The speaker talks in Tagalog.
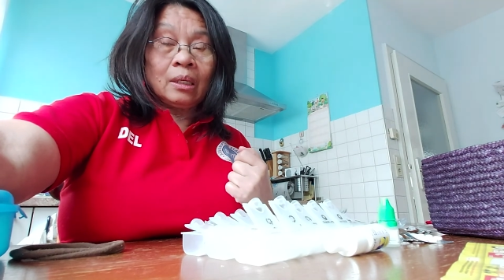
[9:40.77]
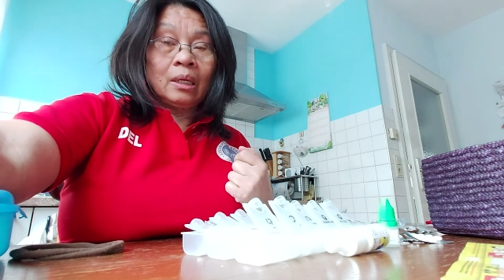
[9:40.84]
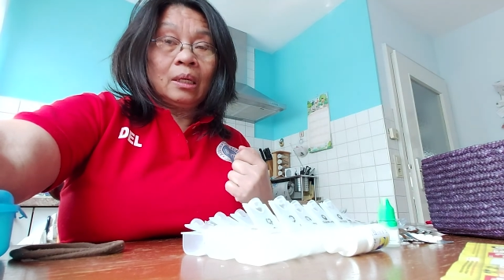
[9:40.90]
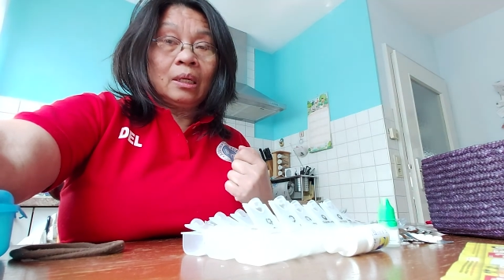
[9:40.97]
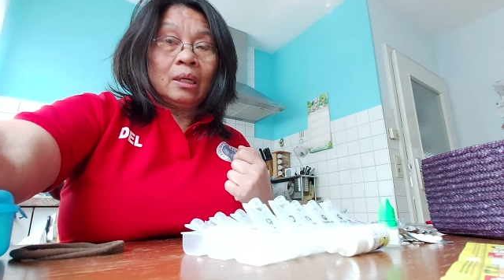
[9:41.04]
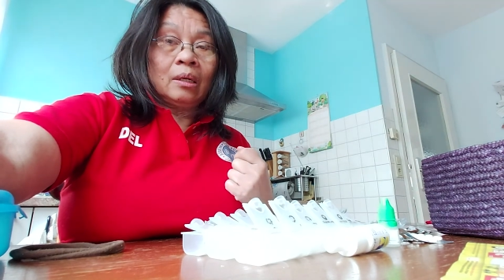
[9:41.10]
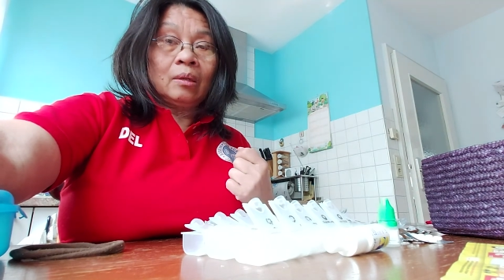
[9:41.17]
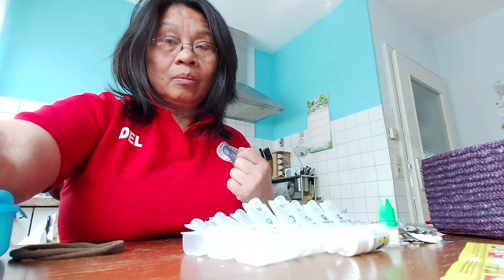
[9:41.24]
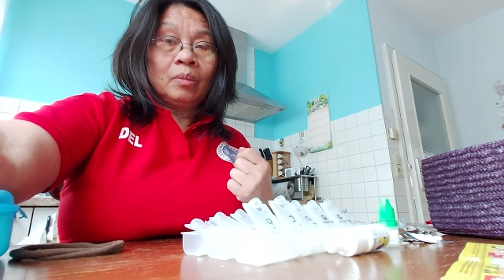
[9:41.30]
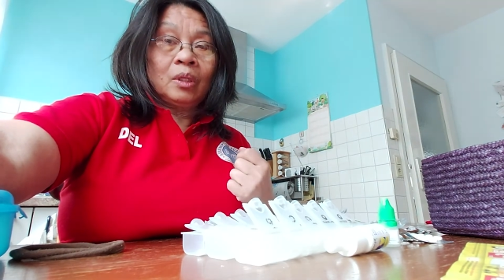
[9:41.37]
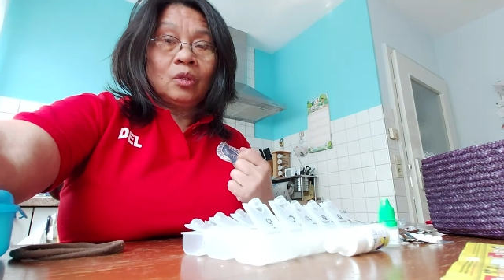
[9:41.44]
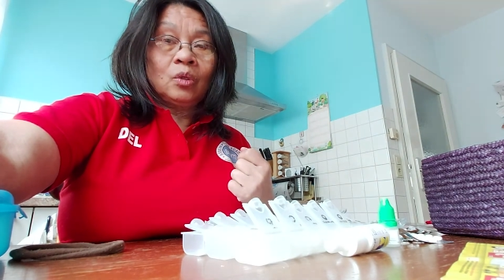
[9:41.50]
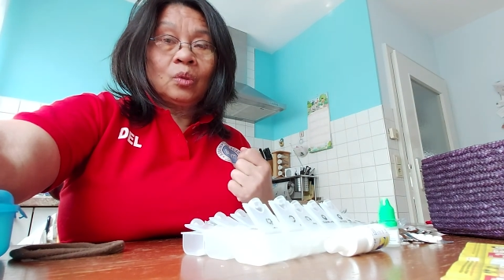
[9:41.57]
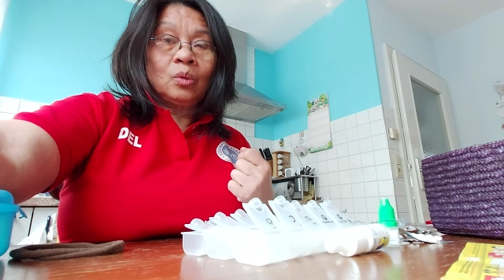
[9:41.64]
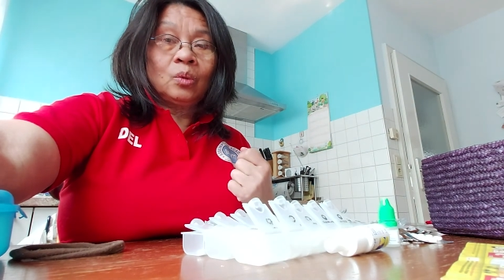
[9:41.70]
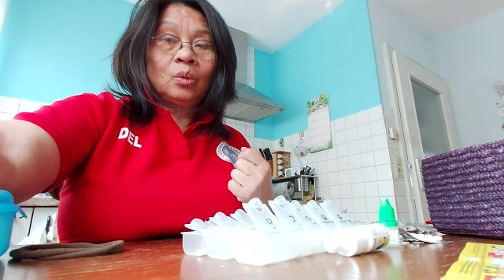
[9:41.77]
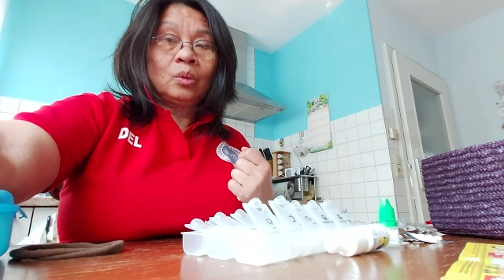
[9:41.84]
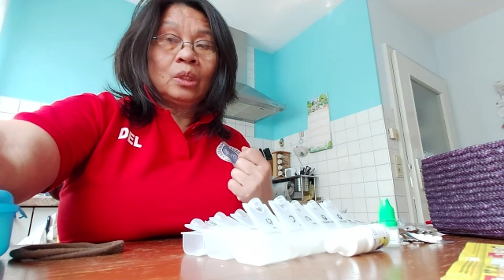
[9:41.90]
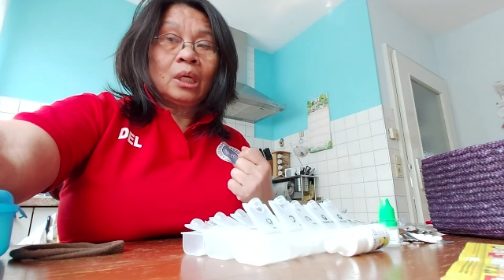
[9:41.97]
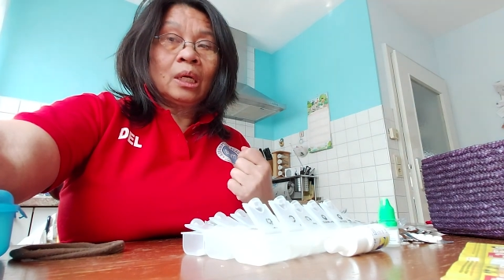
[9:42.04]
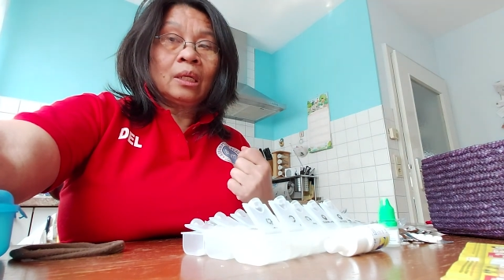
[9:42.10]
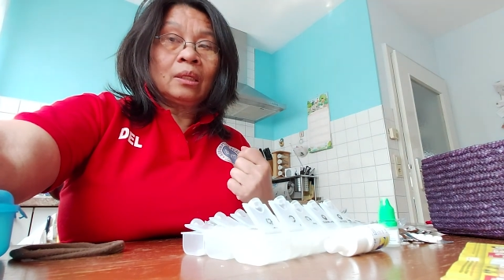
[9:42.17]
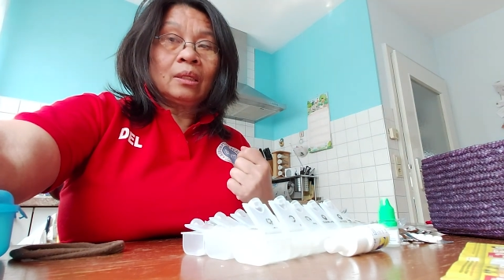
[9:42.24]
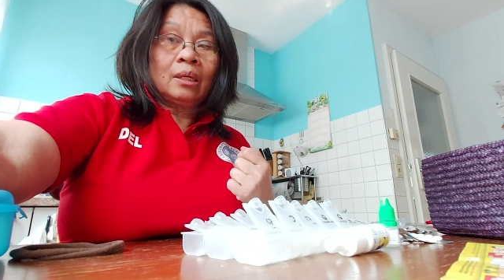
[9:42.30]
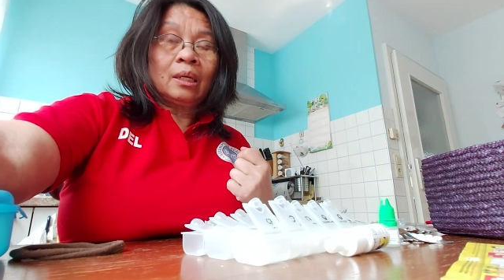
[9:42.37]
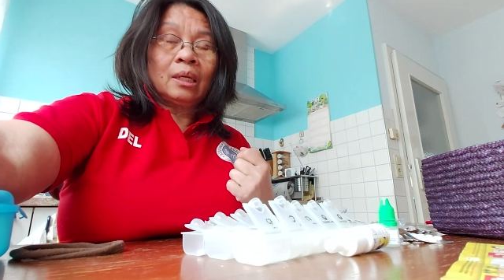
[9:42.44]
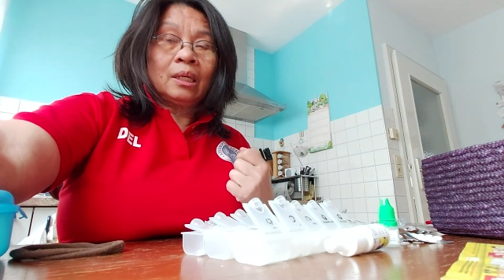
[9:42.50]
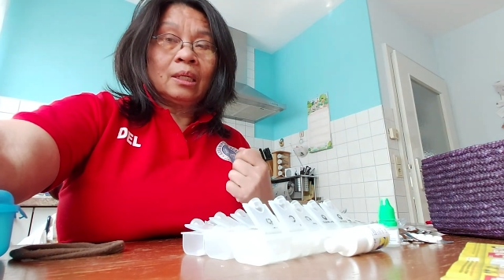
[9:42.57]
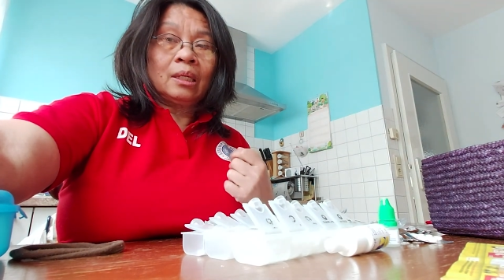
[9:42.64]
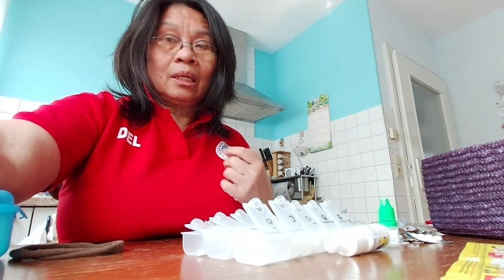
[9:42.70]
Kaya medyo
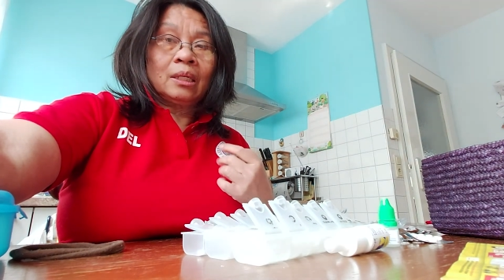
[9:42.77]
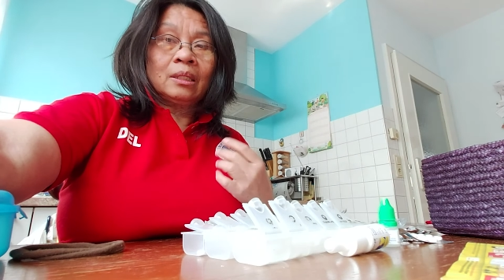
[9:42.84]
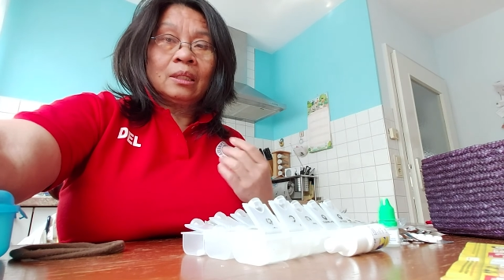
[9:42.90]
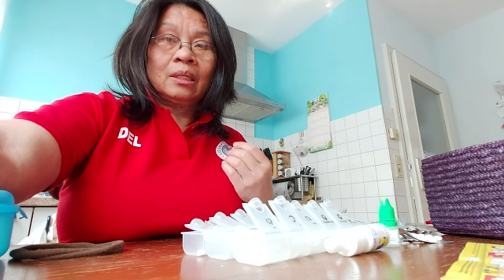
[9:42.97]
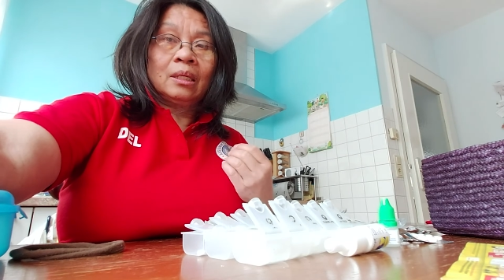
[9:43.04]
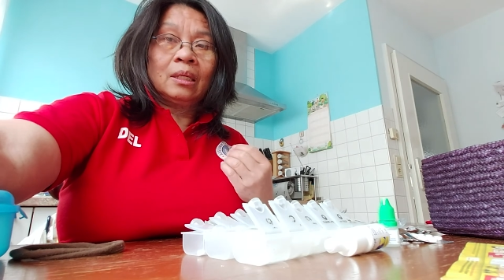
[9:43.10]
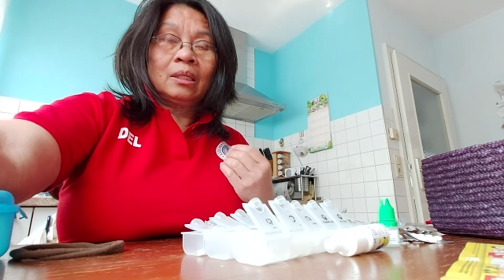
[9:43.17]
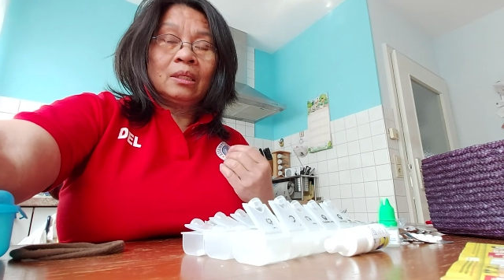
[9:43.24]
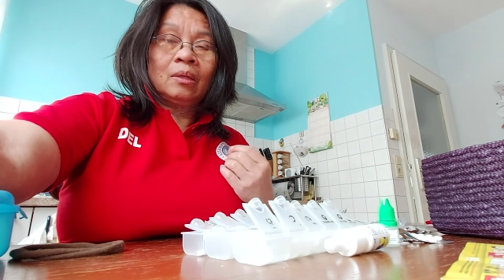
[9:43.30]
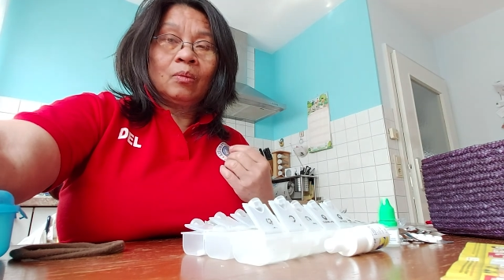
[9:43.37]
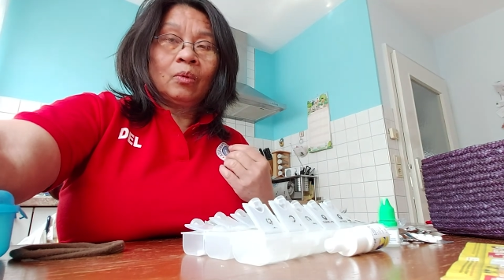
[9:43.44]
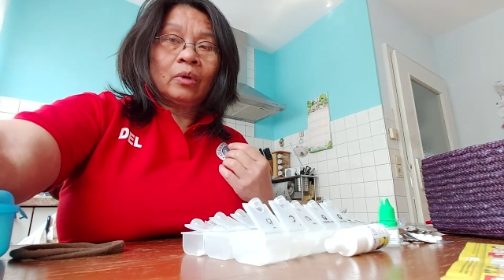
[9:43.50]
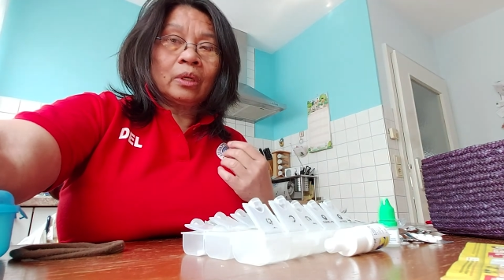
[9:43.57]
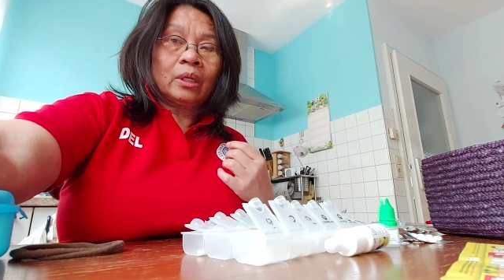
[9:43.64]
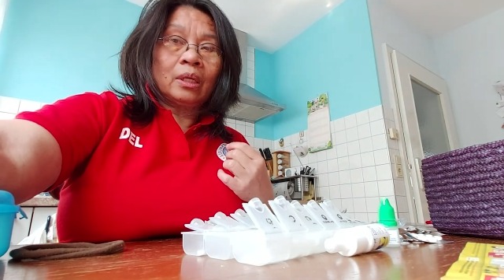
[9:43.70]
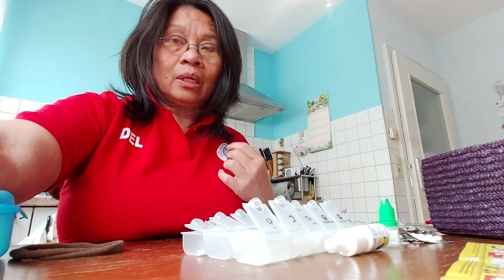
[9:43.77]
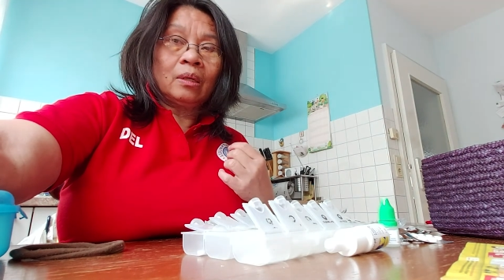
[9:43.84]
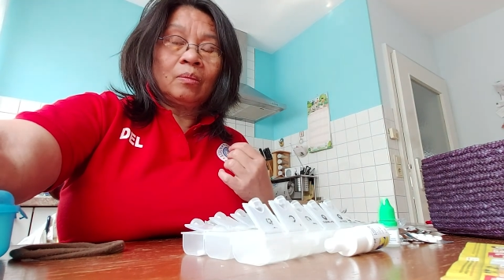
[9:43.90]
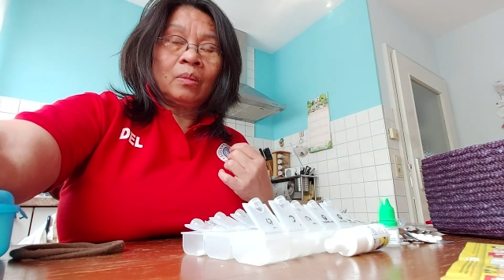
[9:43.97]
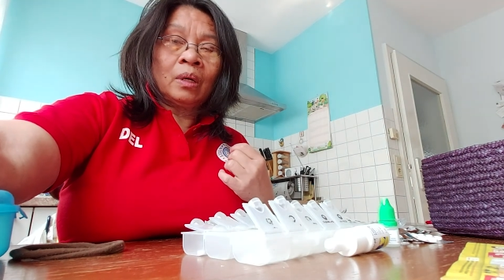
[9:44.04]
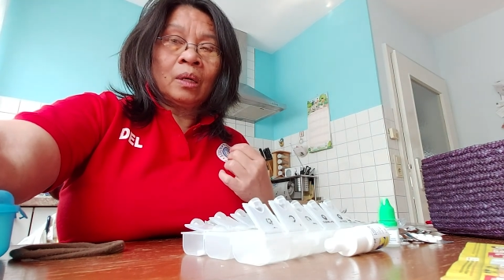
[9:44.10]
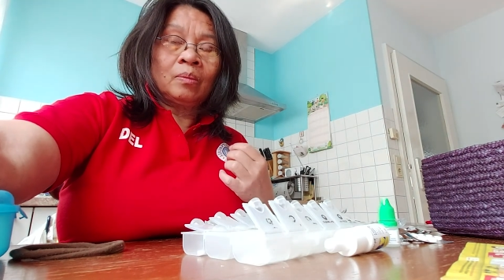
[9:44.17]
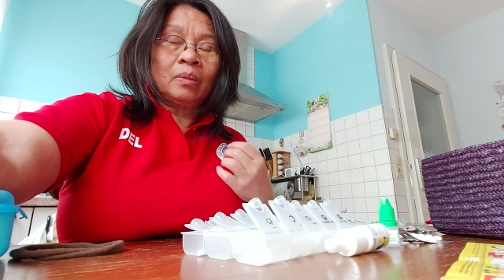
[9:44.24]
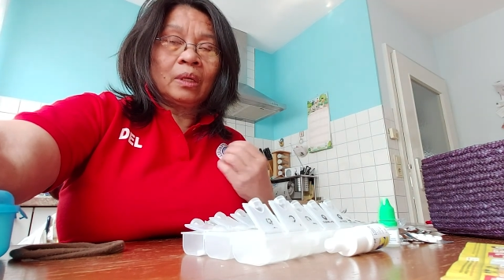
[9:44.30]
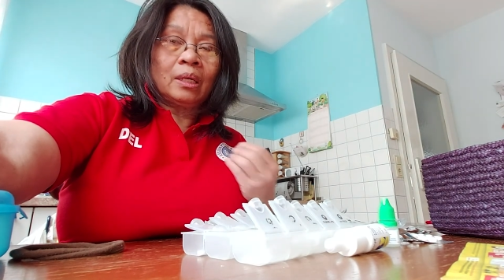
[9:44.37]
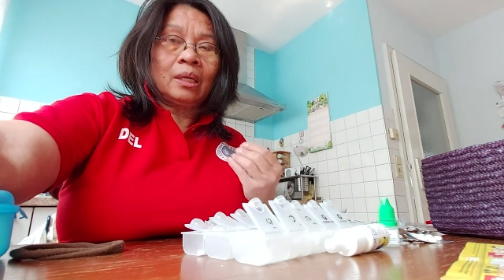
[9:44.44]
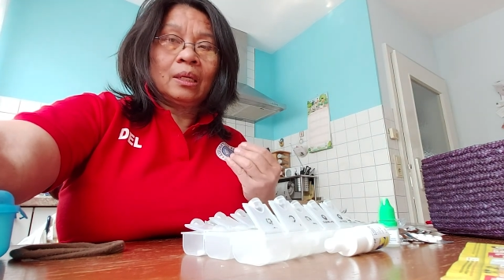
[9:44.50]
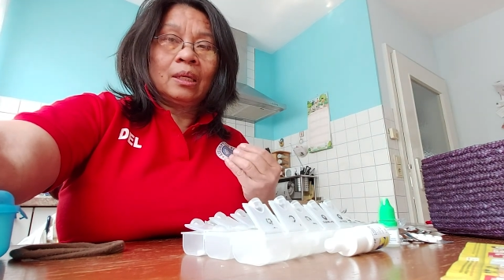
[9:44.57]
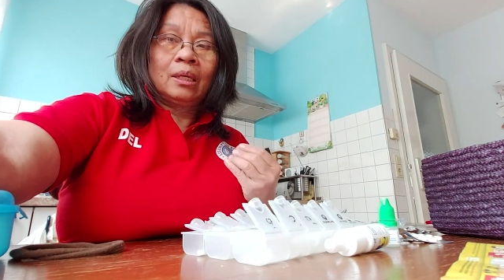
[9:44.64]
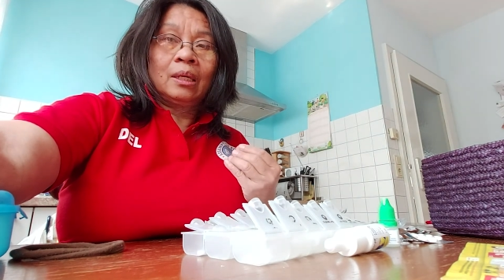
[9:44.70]
dahan-dahan kasi si working mom
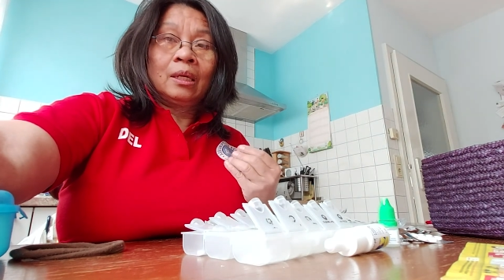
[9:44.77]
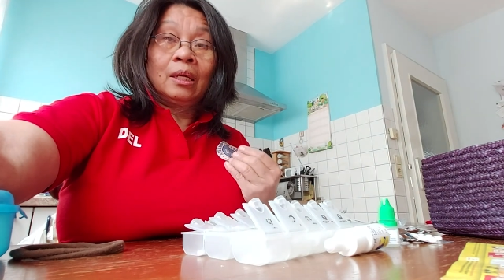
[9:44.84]
ay